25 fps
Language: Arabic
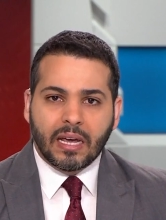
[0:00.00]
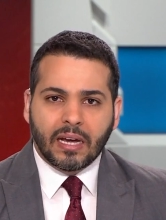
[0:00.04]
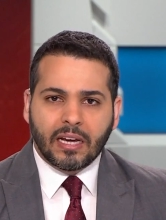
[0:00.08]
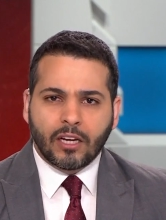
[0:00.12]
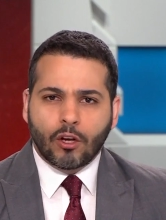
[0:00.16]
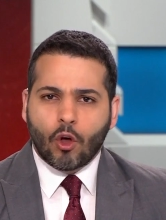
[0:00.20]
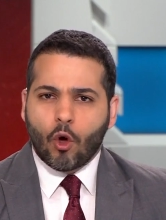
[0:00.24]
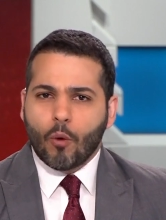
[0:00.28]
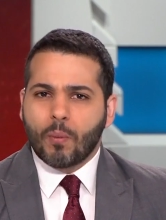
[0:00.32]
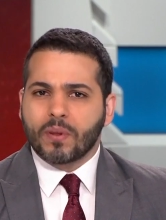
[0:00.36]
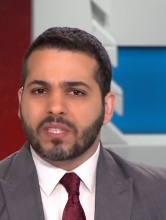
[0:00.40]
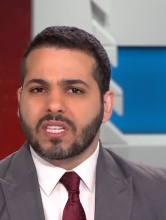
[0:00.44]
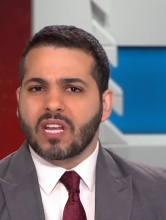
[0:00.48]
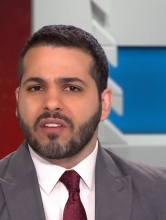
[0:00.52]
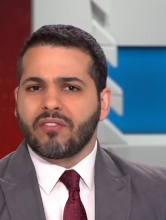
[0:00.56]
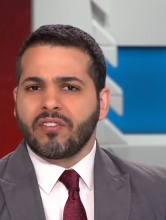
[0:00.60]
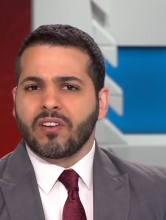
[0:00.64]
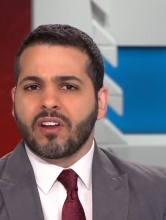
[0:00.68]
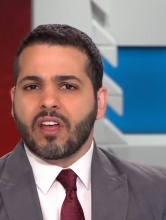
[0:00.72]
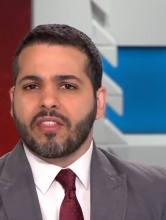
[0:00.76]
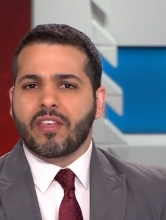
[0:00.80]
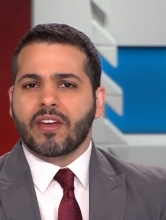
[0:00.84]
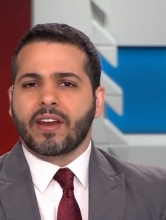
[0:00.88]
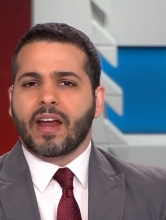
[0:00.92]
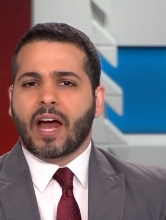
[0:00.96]
إنه بصرف
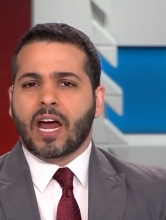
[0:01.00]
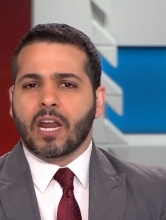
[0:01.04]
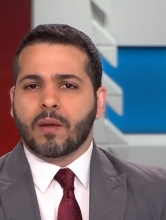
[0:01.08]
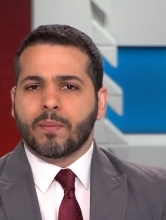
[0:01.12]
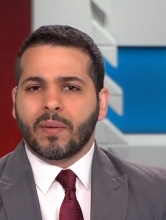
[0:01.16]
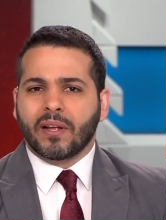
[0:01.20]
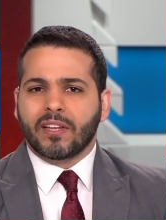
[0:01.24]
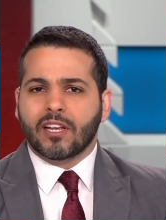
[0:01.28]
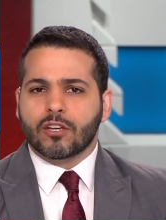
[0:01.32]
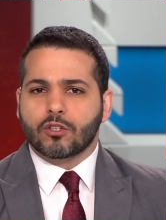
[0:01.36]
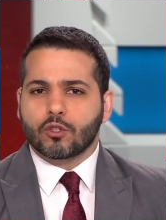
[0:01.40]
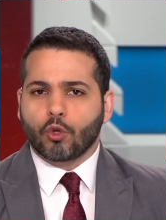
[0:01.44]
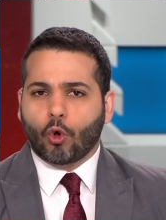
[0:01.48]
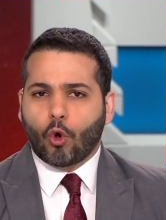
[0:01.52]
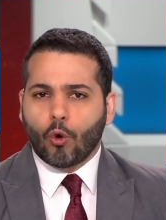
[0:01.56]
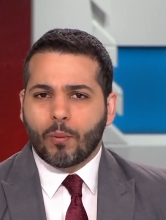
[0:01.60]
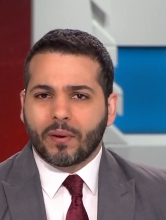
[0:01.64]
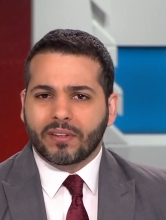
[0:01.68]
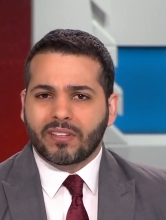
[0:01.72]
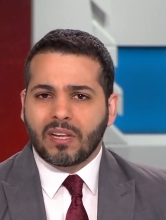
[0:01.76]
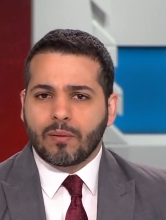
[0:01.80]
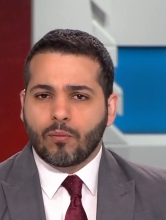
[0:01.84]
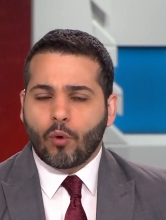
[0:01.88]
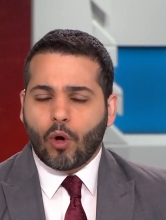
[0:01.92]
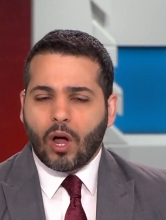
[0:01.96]
النظر عن مدى صعوبة
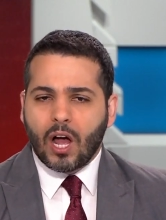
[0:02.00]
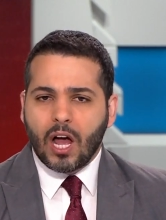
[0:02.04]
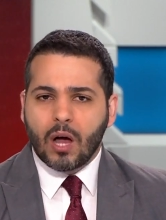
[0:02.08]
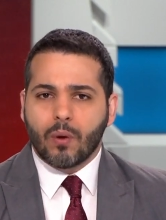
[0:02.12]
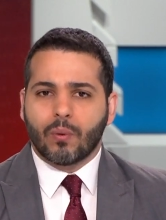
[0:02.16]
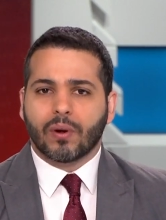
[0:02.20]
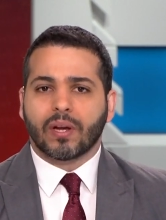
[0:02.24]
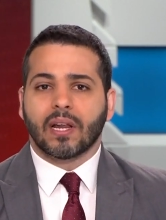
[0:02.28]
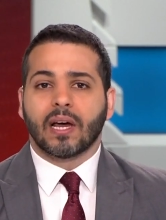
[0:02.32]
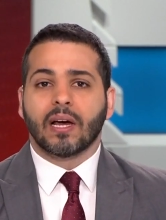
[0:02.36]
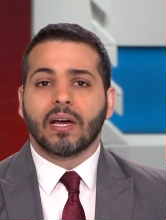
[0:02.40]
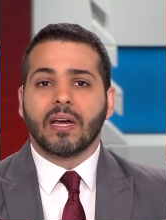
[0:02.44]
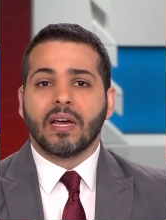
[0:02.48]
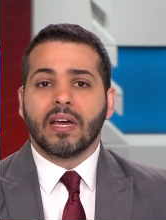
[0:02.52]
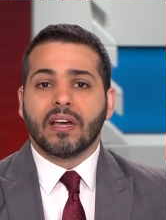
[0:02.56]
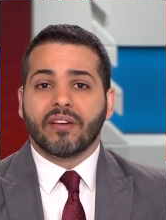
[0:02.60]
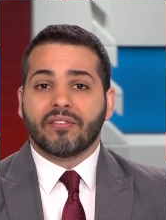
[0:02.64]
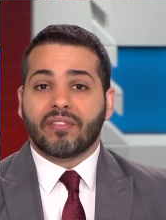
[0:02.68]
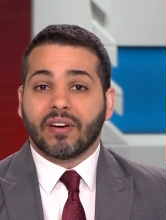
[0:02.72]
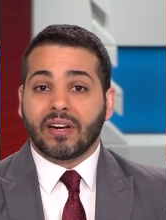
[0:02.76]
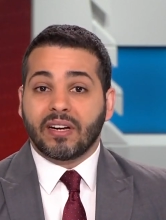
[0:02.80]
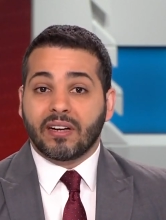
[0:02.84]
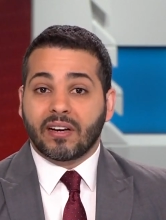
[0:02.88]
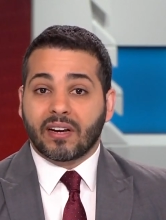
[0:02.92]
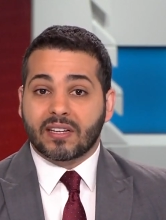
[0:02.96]
المحاولة
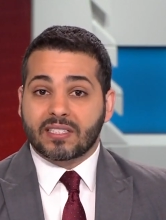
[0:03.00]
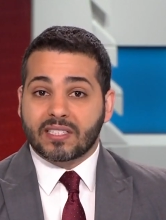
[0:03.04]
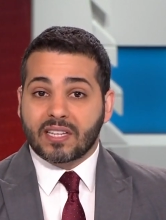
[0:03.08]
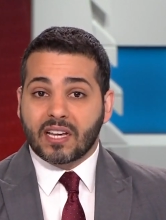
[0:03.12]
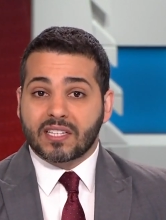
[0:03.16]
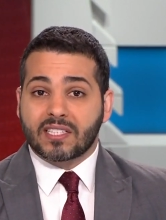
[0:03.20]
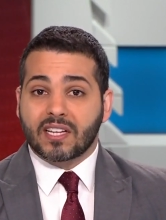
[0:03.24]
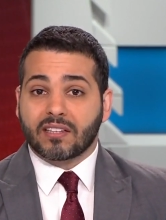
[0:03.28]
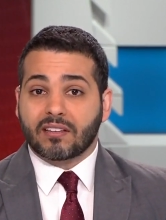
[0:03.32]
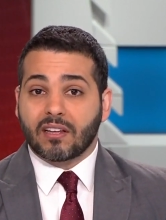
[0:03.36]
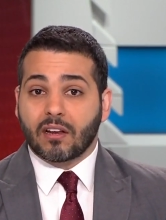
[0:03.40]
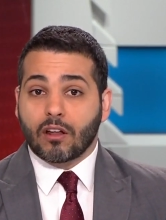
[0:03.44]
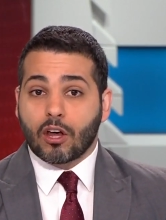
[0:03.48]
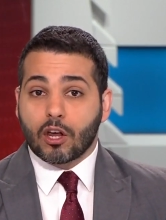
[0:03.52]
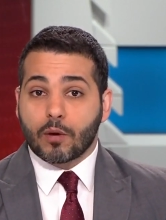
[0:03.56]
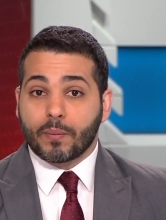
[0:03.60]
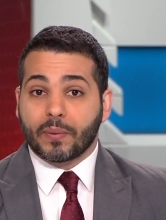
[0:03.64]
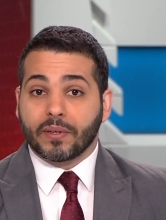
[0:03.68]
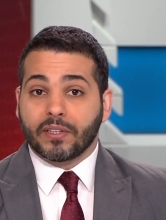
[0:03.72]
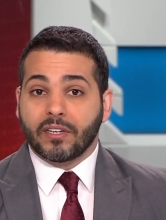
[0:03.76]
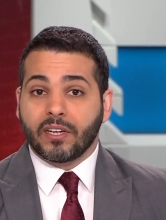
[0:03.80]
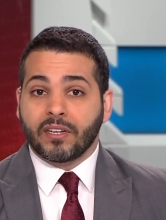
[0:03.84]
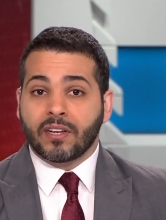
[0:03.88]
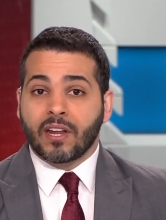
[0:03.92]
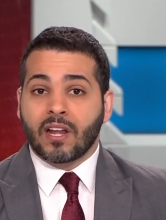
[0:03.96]
فإن الساسة
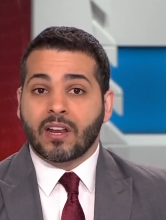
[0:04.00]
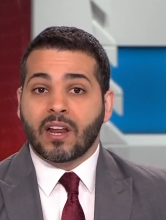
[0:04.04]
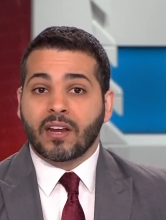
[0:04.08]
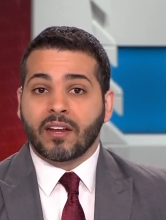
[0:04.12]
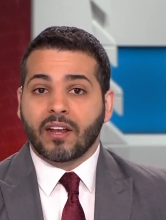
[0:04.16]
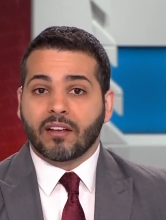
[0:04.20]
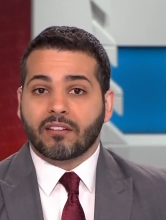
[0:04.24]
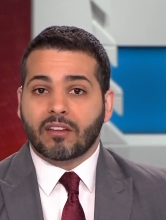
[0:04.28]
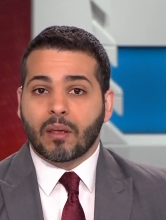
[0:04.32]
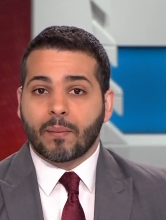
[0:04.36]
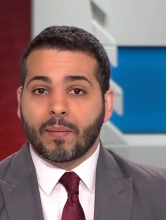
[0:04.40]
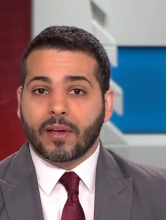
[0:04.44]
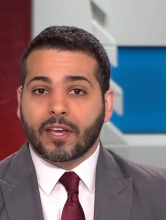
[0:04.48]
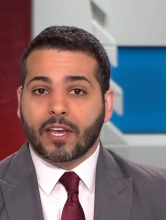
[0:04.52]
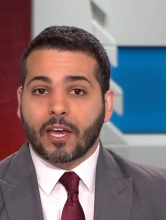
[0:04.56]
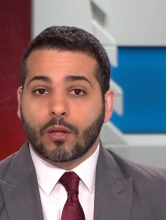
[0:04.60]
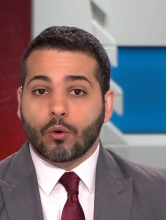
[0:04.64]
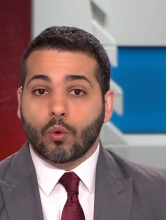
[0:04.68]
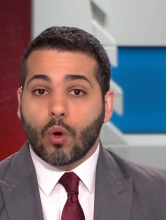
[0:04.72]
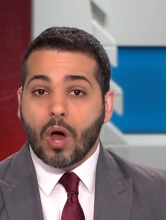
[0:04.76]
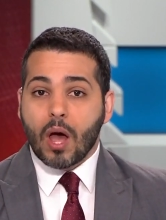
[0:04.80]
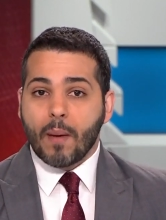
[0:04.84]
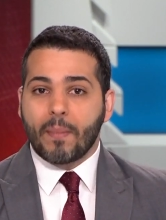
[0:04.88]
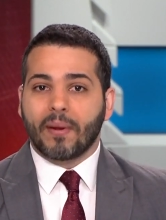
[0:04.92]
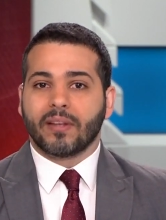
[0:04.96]
الغربيين لن
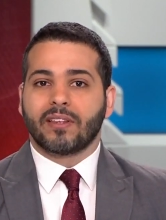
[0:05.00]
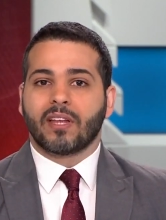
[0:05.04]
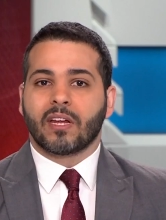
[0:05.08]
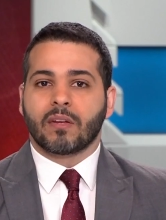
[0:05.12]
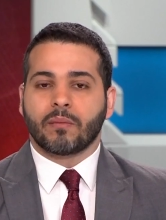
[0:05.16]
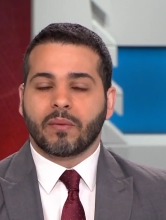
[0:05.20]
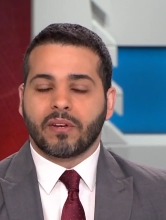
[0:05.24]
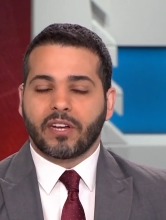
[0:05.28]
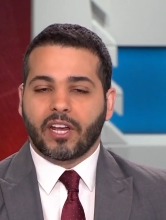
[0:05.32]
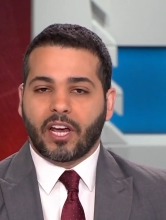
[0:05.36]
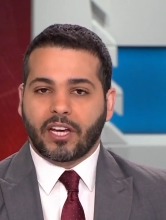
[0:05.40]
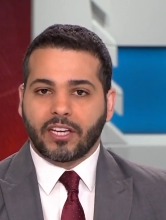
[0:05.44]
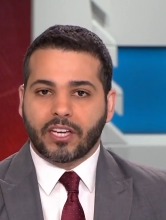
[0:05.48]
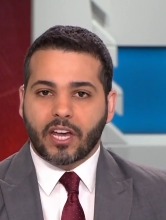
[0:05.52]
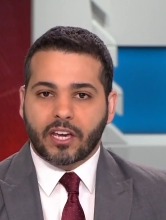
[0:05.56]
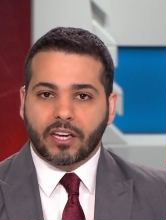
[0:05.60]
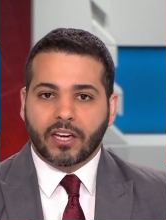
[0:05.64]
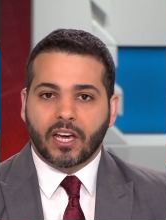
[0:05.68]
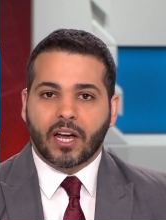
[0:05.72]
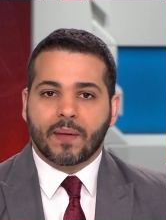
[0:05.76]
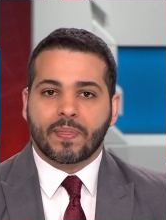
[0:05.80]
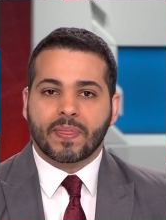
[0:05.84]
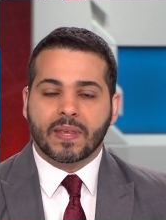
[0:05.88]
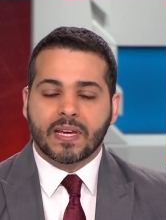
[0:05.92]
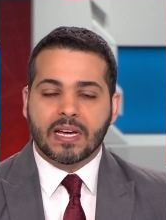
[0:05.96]
يتمكنوا أبدا من
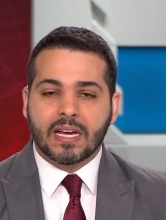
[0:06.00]
إحيائها